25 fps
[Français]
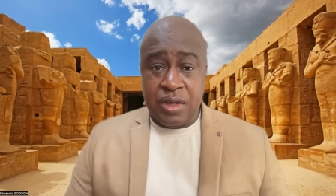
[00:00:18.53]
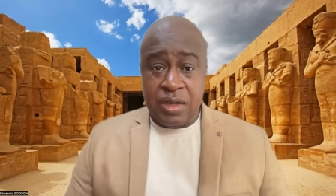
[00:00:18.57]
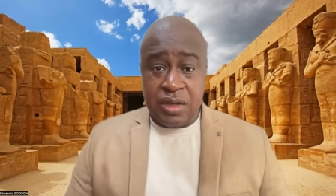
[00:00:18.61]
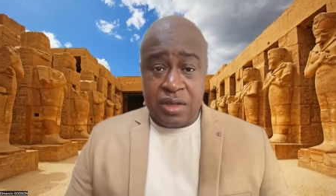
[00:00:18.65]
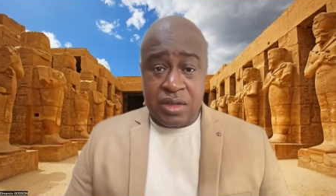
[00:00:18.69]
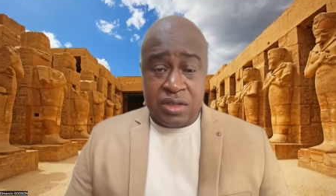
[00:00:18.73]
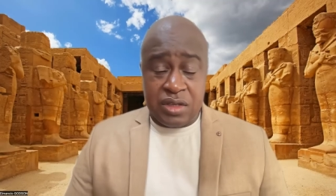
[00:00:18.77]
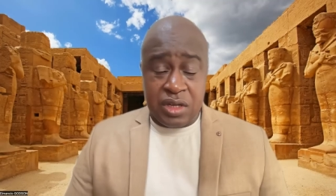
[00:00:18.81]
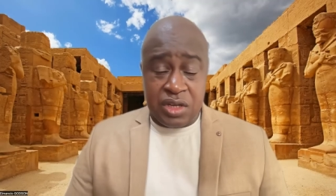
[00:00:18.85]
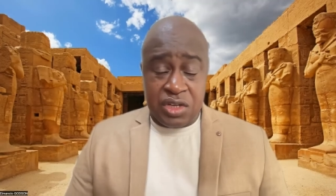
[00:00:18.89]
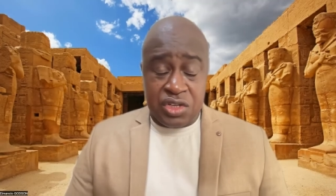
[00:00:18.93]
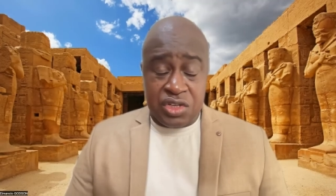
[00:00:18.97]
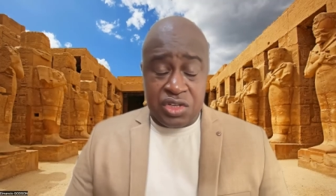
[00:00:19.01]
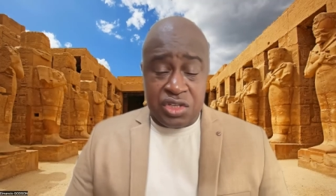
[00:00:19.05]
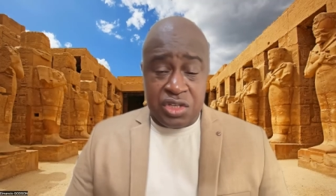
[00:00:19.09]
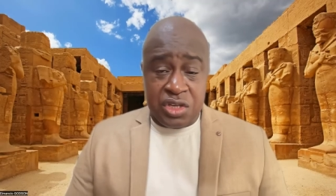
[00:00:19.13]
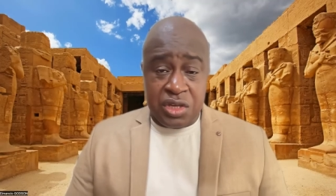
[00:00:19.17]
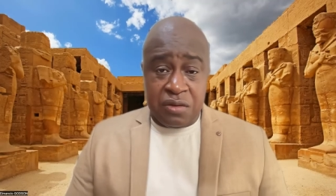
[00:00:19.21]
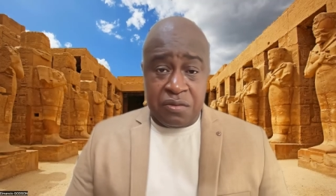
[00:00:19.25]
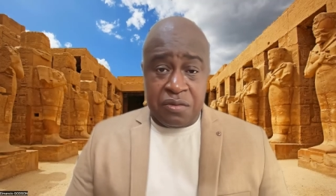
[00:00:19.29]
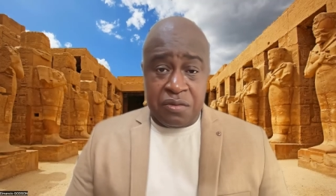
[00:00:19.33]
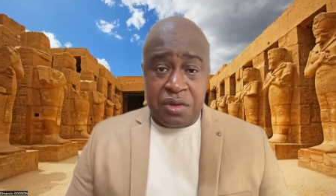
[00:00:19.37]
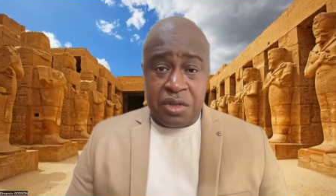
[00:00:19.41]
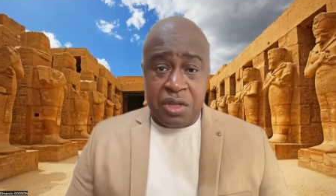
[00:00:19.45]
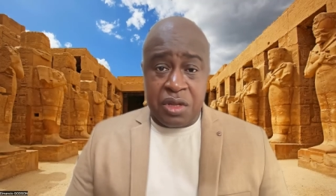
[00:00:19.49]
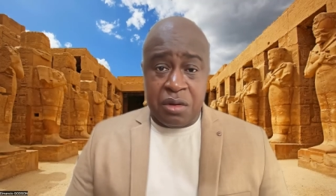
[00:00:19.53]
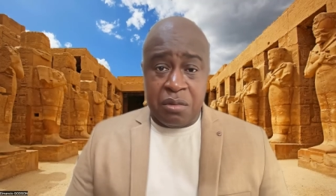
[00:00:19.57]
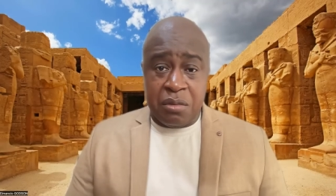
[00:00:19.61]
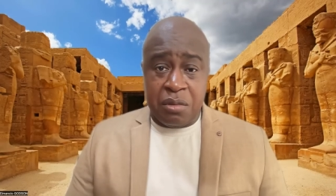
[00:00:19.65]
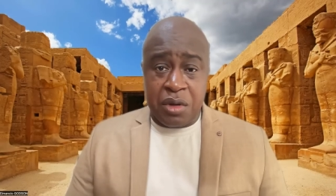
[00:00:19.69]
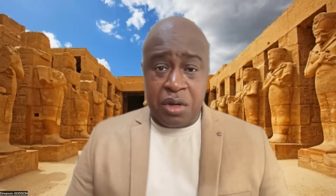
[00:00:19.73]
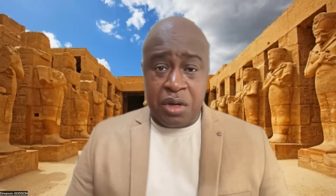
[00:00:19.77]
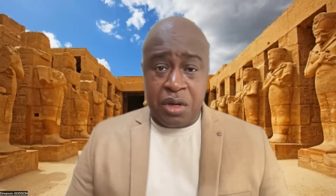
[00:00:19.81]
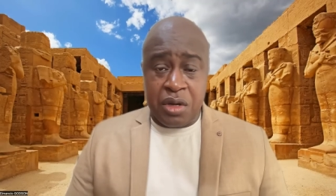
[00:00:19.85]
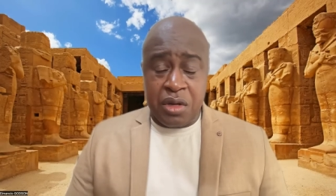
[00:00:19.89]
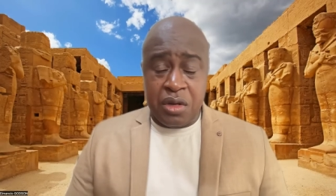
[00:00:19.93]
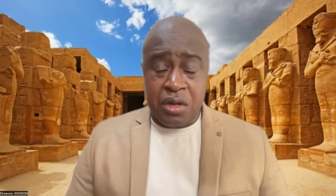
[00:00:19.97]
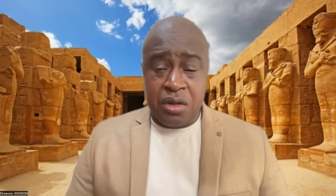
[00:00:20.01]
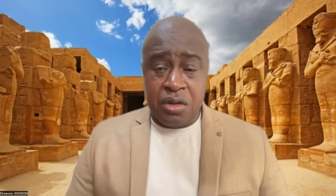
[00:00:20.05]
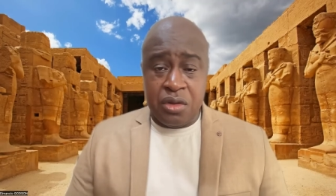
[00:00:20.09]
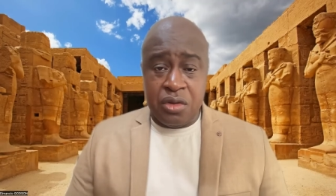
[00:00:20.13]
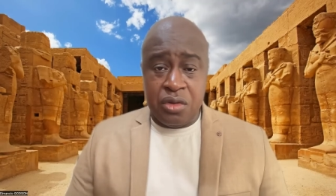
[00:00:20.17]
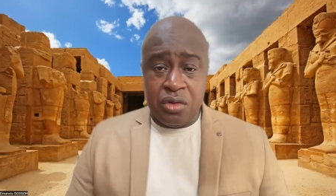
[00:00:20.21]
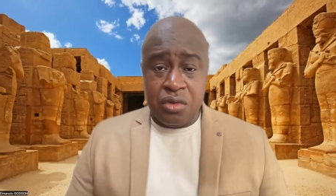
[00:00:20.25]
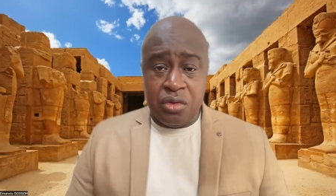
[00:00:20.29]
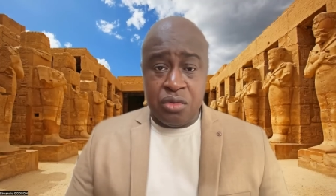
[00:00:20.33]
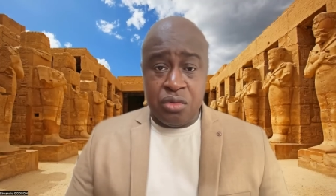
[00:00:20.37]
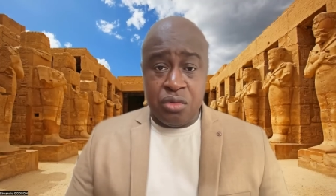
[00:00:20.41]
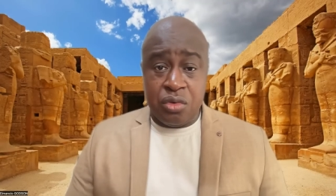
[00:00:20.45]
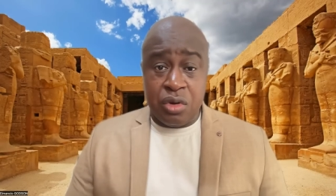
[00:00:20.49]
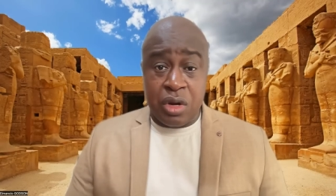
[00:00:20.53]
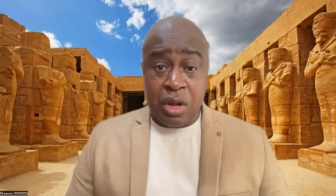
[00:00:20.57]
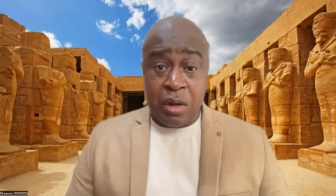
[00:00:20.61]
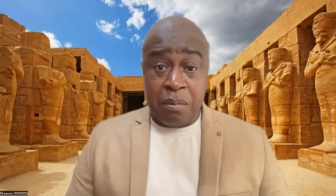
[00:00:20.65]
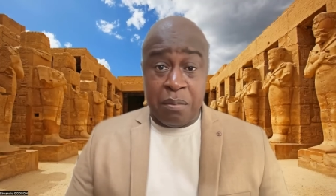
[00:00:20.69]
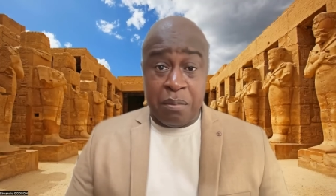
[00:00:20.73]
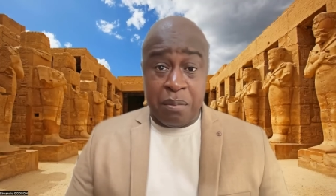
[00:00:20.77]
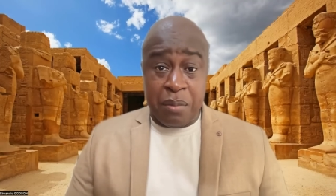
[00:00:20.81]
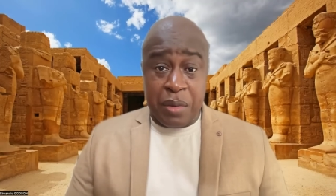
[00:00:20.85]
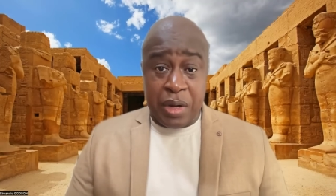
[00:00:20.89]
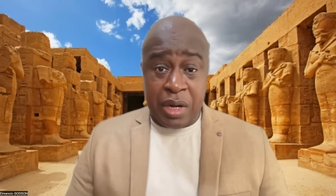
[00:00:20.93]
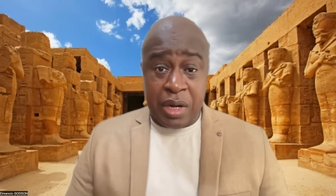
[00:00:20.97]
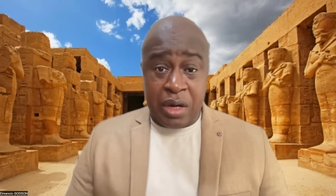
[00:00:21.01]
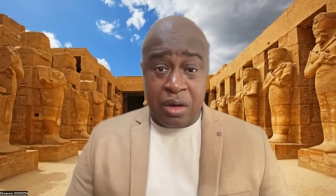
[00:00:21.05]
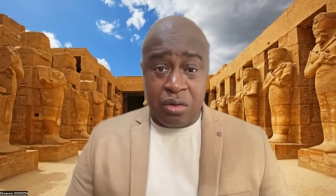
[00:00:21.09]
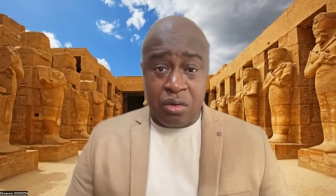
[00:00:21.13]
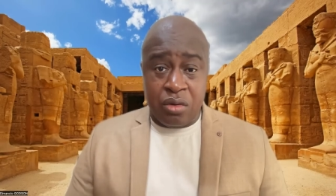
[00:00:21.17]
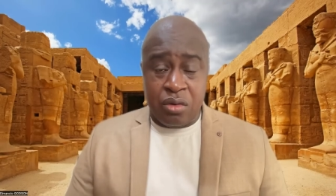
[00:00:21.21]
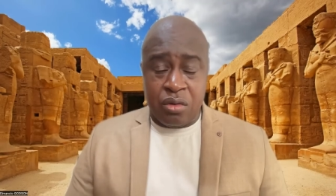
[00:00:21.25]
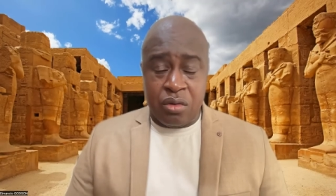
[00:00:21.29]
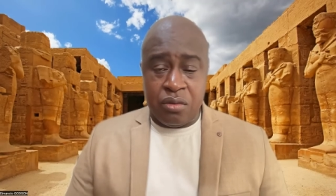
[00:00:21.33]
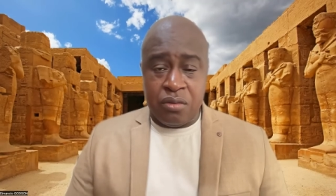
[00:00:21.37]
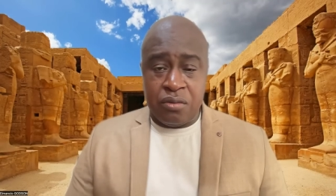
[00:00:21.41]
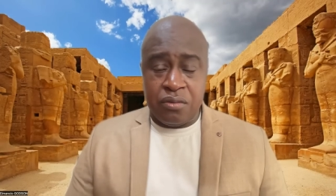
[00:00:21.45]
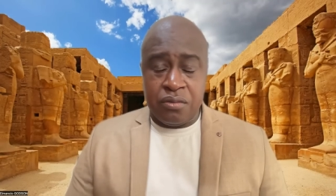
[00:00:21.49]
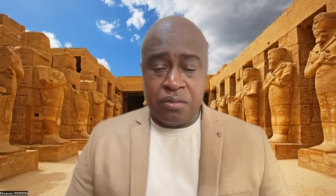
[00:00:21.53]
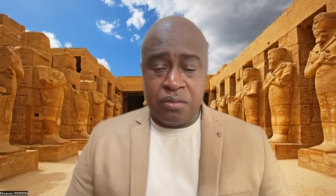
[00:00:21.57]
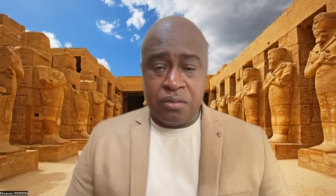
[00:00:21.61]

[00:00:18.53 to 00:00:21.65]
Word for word: Il s'agit évidemment de la parole.